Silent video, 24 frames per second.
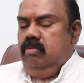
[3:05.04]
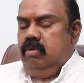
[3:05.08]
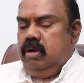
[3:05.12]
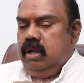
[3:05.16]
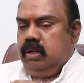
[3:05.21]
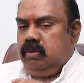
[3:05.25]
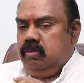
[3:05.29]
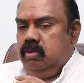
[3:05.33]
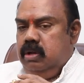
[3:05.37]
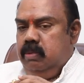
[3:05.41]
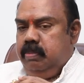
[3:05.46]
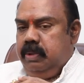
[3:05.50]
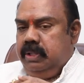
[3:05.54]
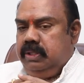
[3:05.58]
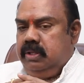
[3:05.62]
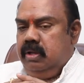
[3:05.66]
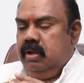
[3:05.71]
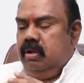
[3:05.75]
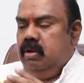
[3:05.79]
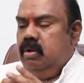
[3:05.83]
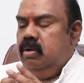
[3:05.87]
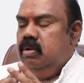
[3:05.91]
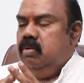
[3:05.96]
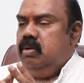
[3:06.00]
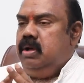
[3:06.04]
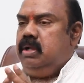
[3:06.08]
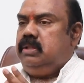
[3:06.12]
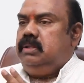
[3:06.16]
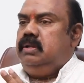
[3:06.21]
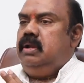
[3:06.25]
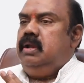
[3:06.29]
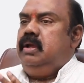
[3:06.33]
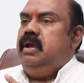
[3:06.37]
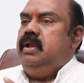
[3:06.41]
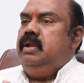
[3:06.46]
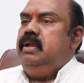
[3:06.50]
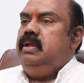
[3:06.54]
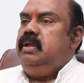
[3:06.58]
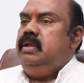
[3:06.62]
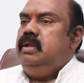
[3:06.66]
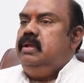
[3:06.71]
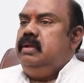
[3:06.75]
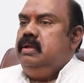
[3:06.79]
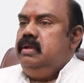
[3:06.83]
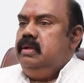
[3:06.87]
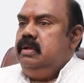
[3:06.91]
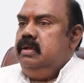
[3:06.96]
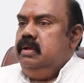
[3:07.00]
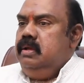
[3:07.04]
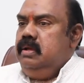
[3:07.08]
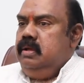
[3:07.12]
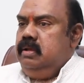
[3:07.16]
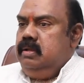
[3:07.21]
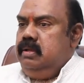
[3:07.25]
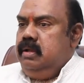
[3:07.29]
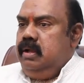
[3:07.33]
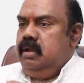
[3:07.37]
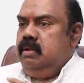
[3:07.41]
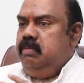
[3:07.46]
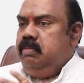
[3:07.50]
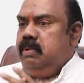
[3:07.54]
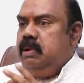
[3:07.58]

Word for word: వారు కొన్ని పత్రికల్లో వార్తలు కానీ జగన్